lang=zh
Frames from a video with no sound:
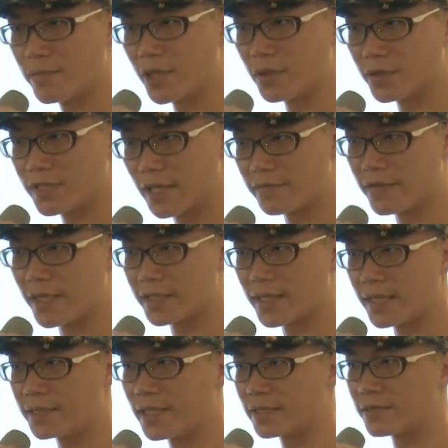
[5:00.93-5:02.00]
背后想法大
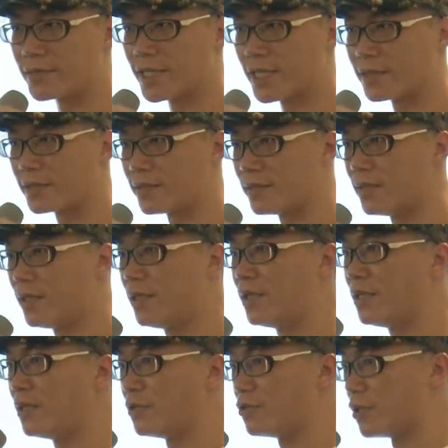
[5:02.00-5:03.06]
概长什么样子？
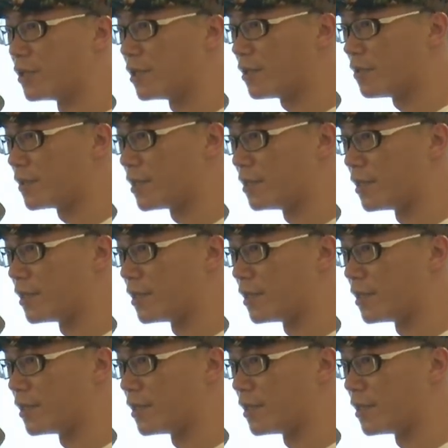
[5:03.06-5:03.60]
选 no 的